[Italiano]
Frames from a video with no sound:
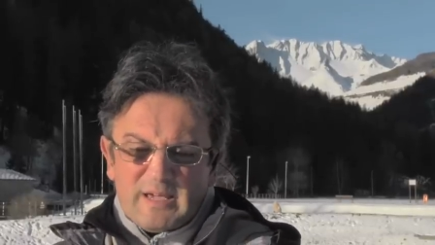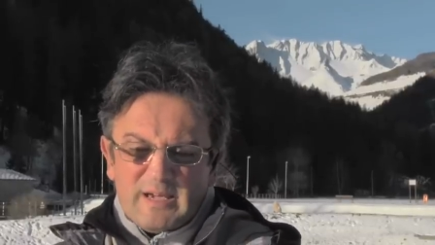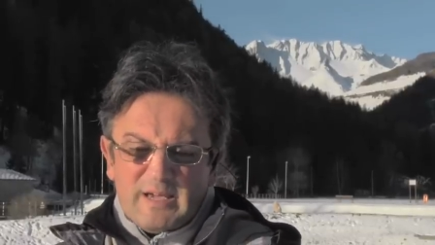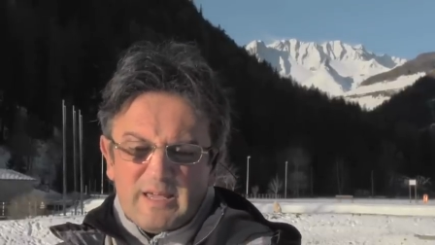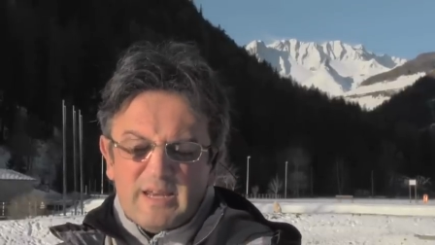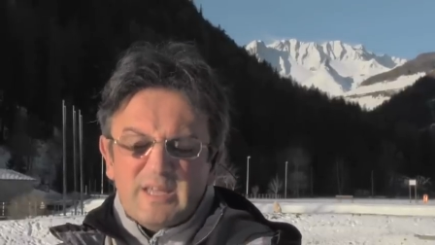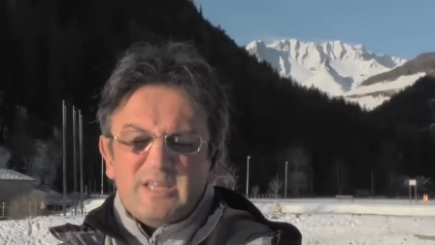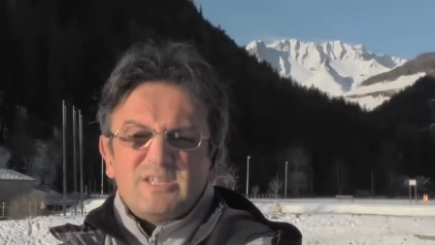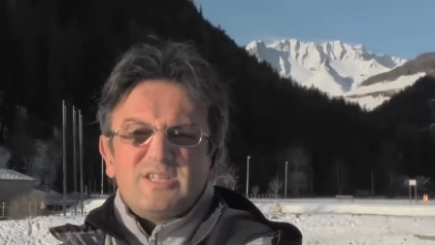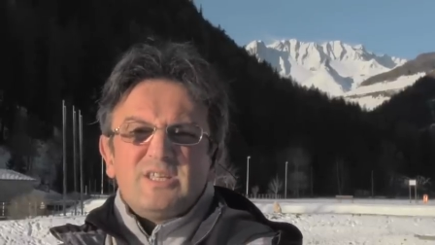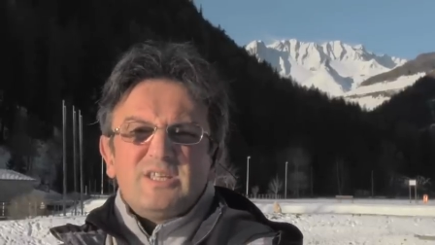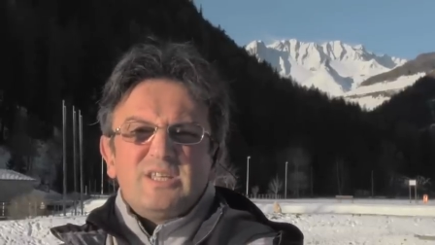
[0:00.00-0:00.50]

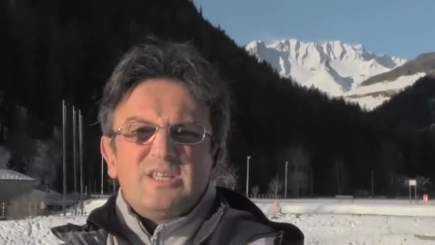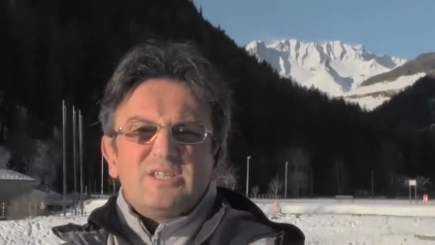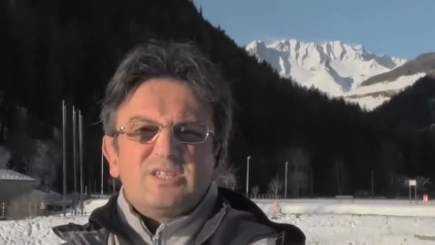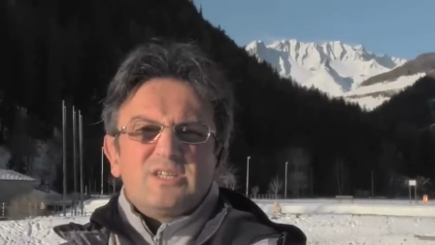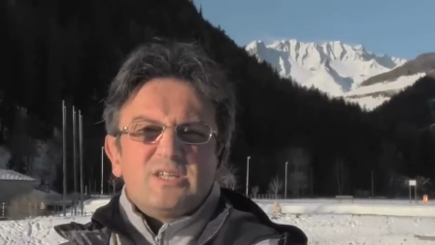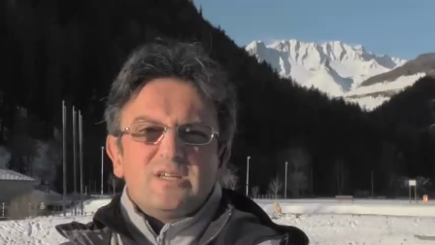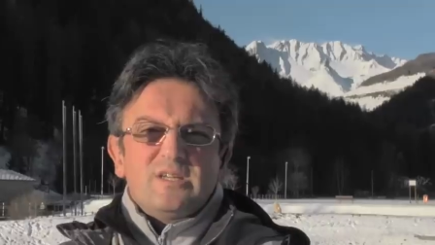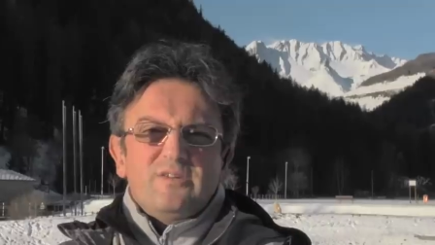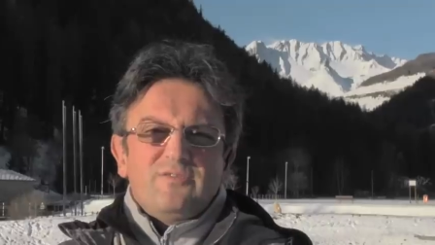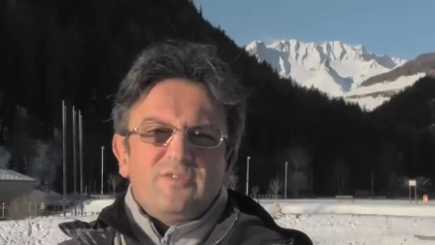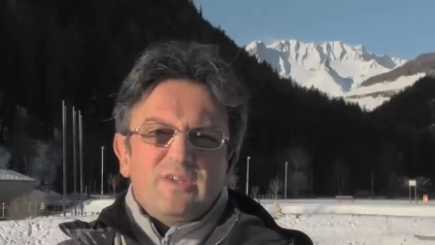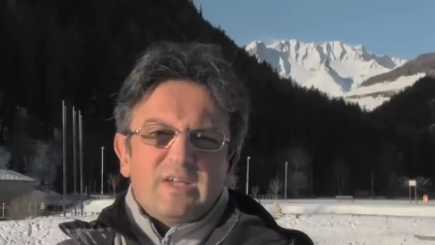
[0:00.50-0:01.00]
crisi di
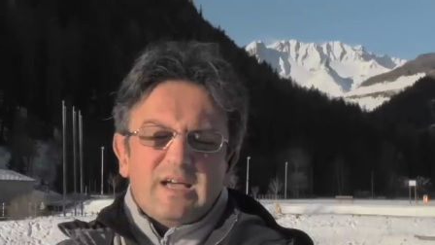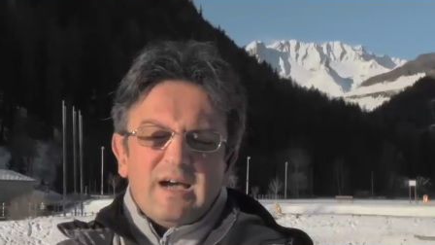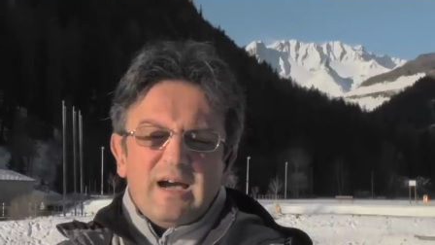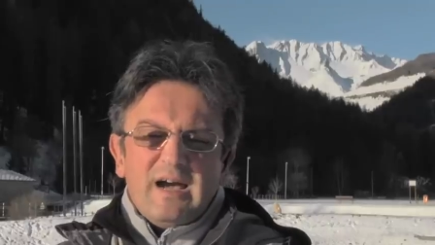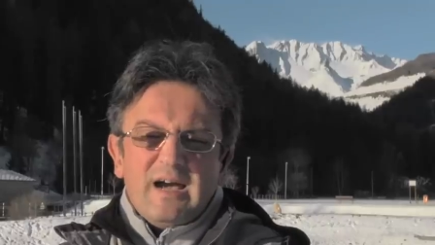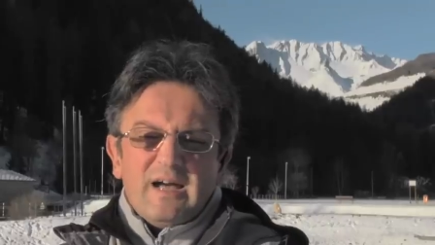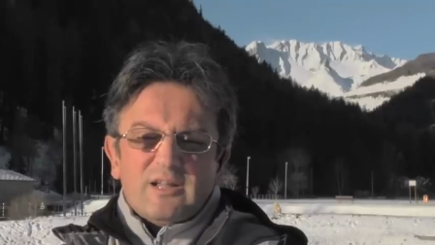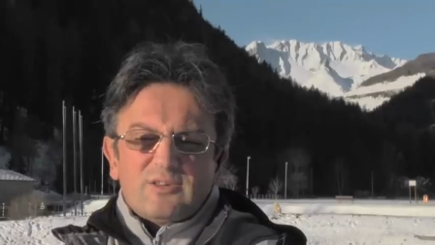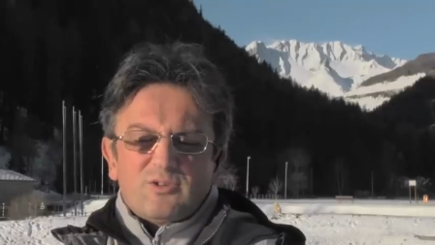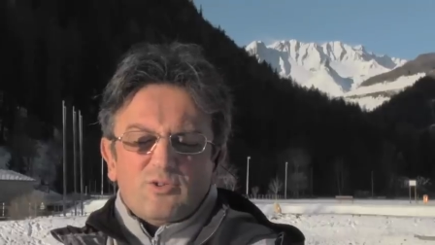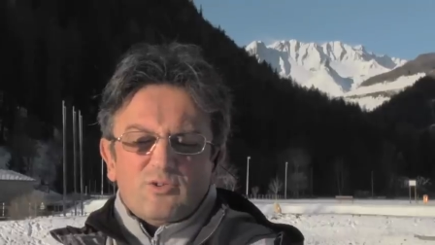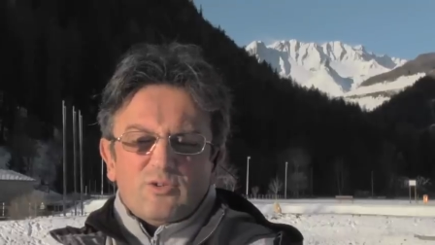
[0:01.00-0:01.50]

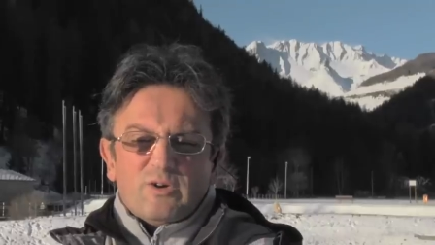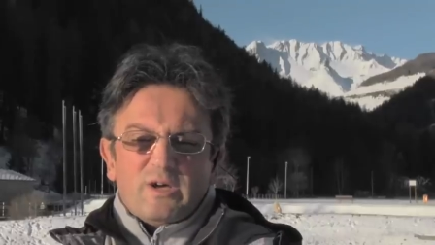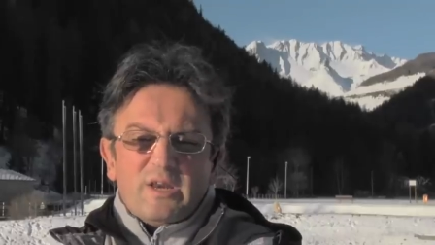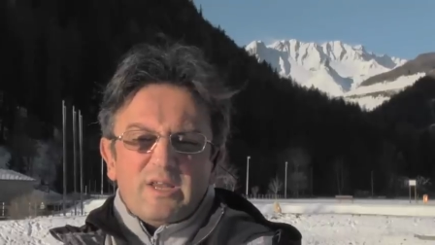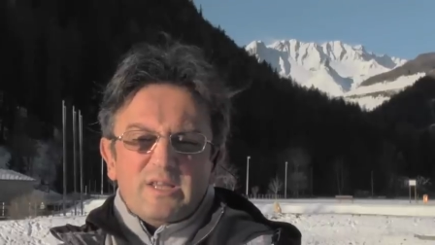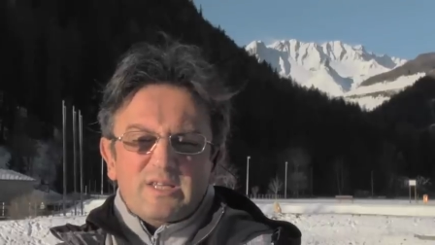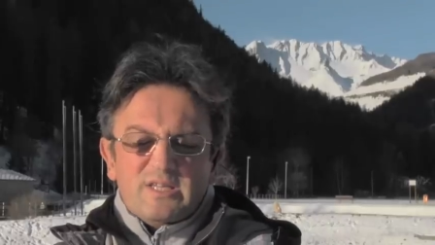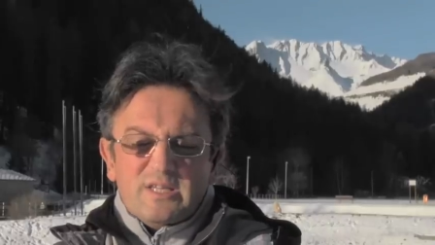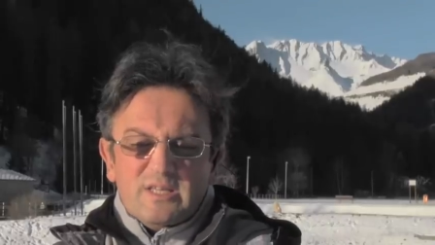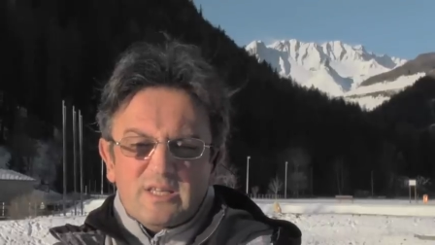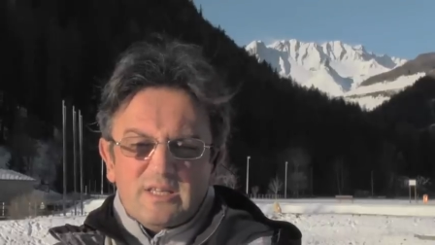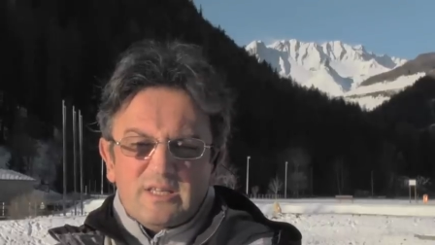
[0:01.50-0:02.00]
significato,
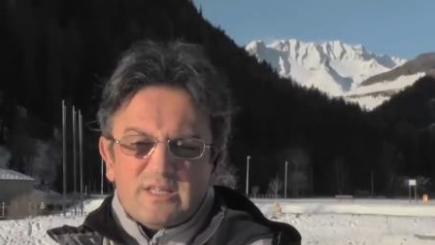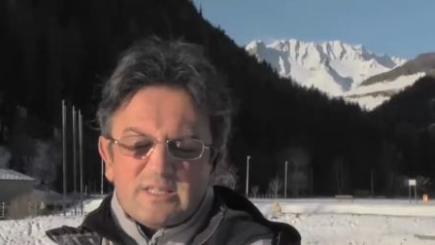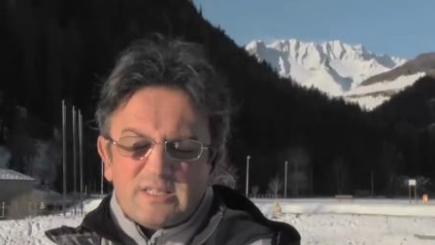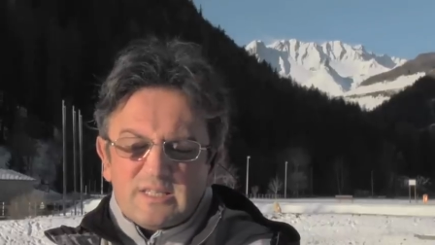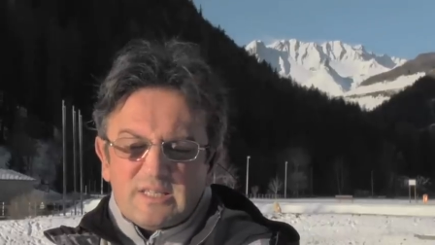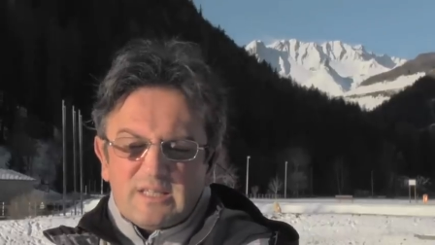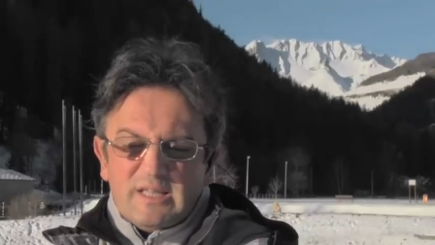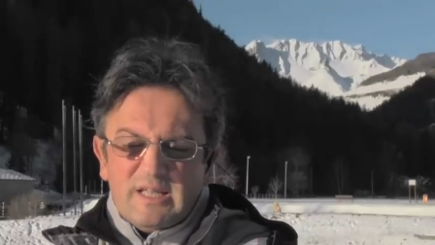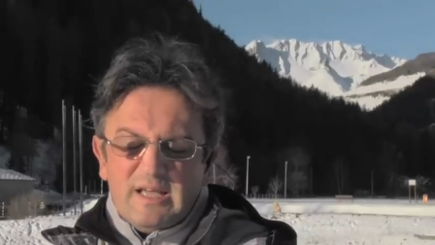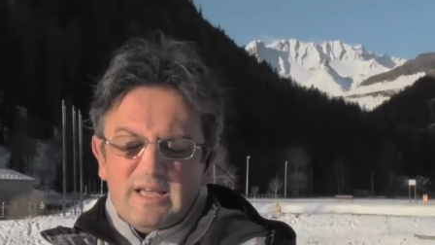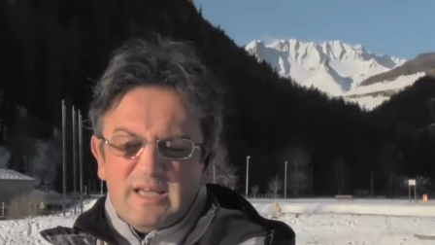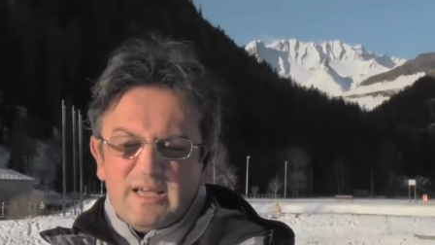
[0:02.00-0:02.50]
crisi di
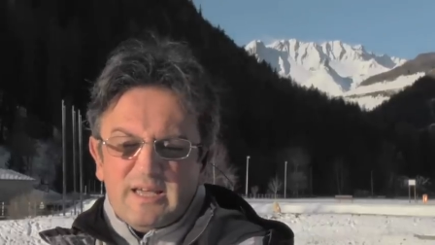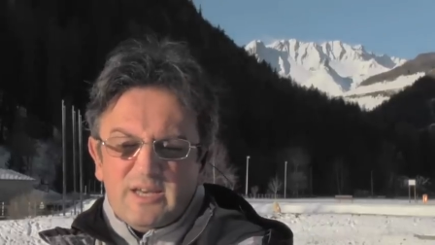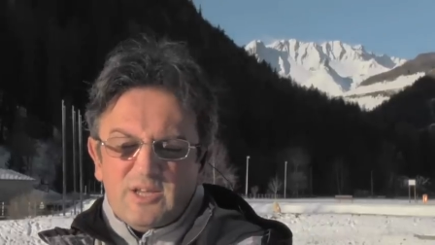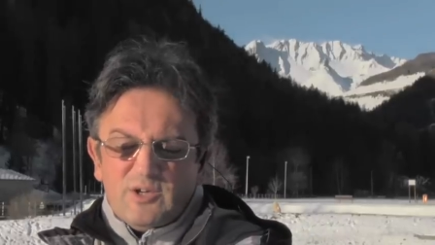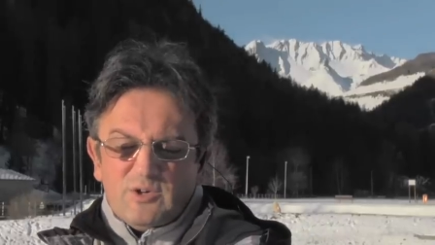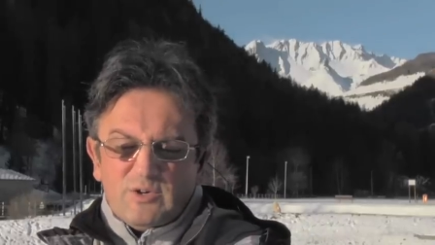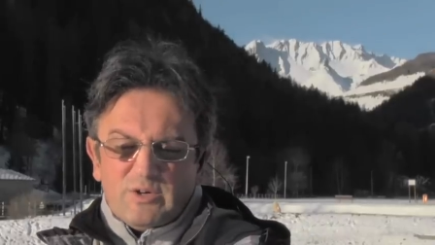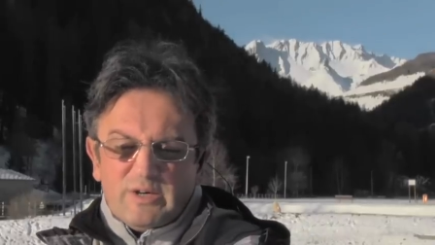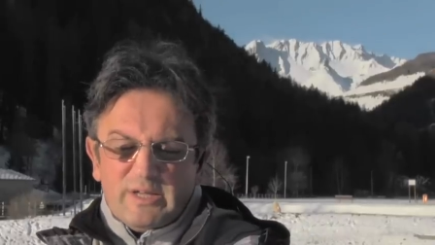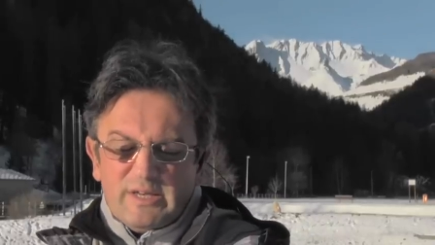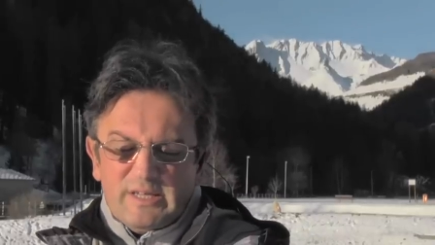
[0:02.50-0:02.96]
desiderio,